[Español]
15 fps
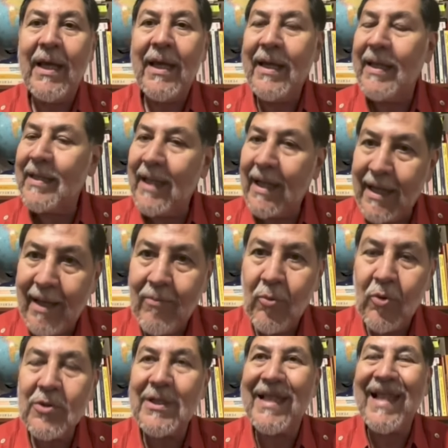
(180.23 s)
y
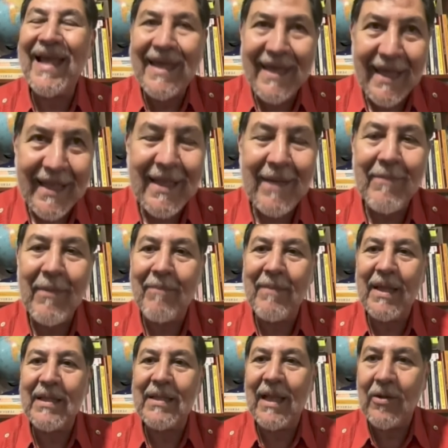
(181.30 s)
tenemos
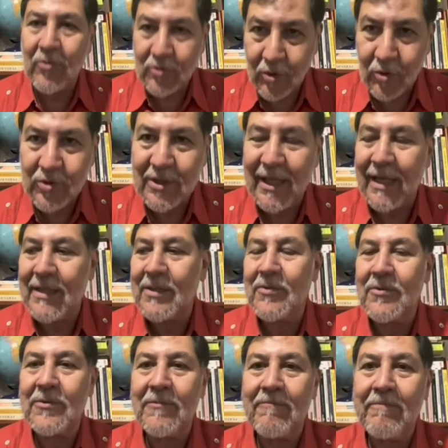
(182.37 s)
legítimamente los dos
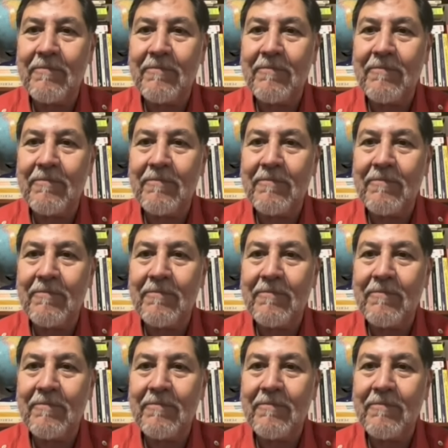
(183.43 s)
tercios.